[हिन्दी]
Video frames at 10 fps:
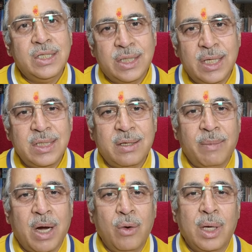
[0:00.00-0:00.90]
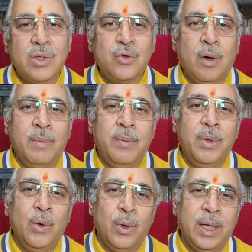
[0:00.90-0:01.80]
श्रेष्ठ भाव का स्वामी
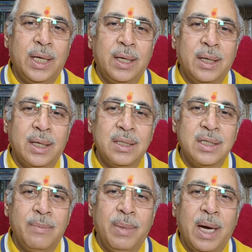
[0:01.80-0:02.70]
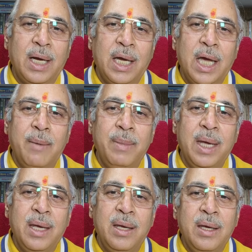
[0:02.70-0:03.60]
भी होने के कारण से भाग्य
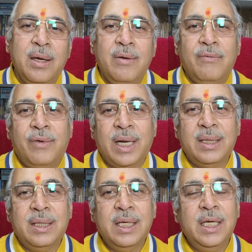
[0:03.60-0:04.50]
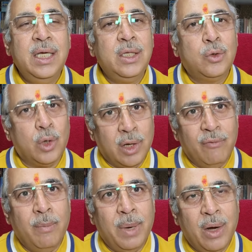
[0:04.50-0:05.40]
में वृद्धि तो
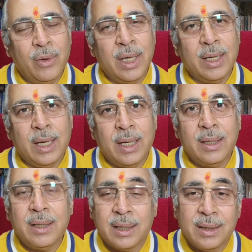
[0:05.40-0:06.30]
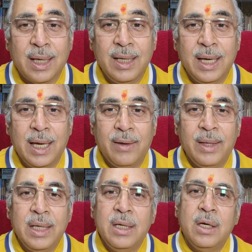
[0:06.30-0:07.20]
नवम भाव के कारण करता ही है
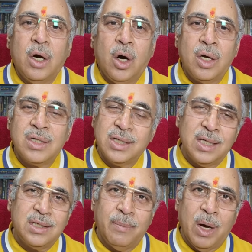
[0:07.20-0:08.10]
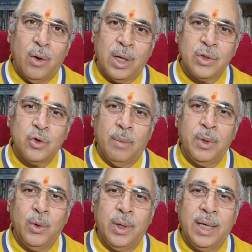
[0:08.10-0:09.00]
और श्रेष्ठ भाव का
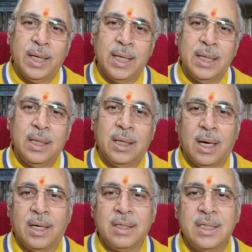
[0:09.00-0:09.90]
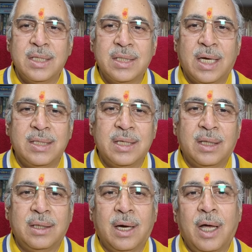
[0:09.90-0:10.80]
स्वामी होने के कारण से साथ
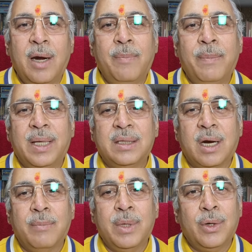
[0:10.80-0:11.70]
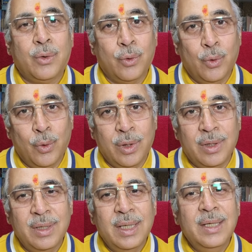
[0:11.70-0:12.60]
साथ अल्प मात्रा में
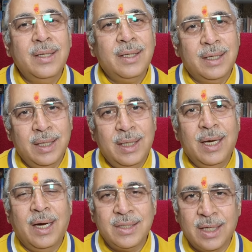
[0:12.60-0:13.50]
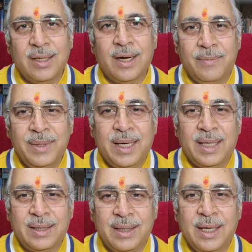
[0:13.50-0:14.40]
रोग की आशंका भी
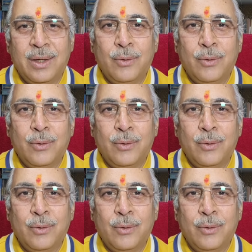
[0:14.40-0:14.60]
रहती है